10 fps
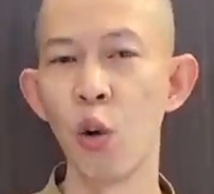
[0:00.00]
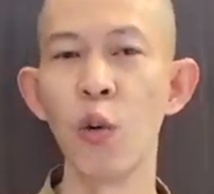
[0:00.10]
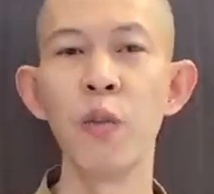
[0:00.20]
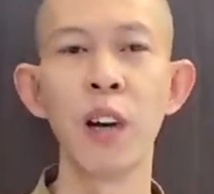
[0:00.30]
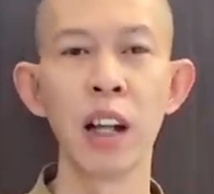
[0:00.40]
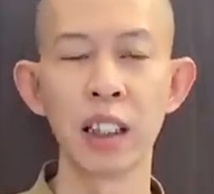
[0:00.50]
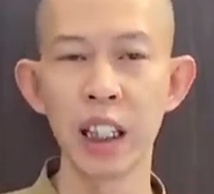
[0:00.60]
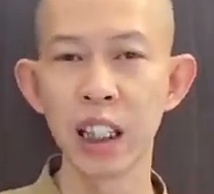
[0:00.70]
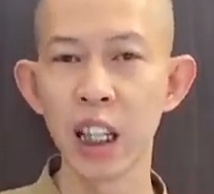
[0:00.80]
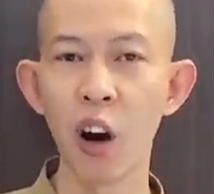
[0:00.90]
chủ
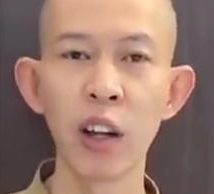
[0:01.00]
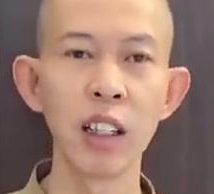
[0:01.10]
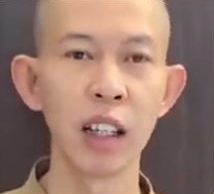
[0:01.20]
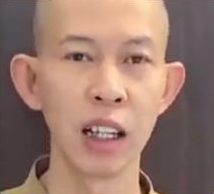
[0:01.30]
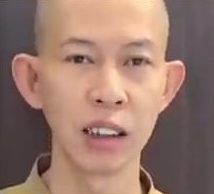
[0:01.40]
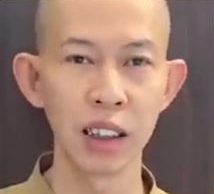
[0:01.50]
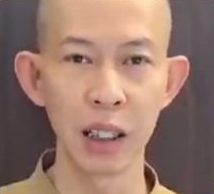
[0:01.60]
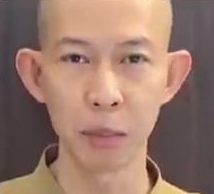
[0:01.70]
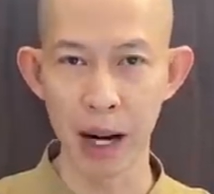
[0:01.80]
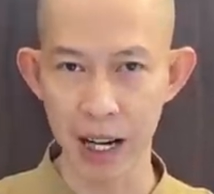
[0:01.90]
về tiếng nói
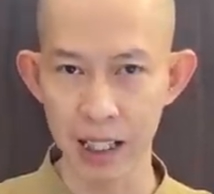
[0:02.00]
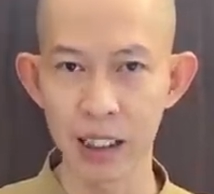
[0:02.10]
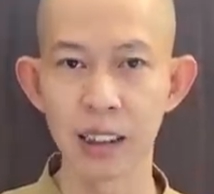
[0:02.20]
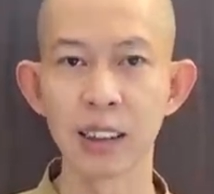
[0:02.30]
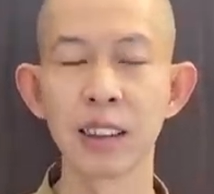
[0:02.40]
lẫn tiền bạc.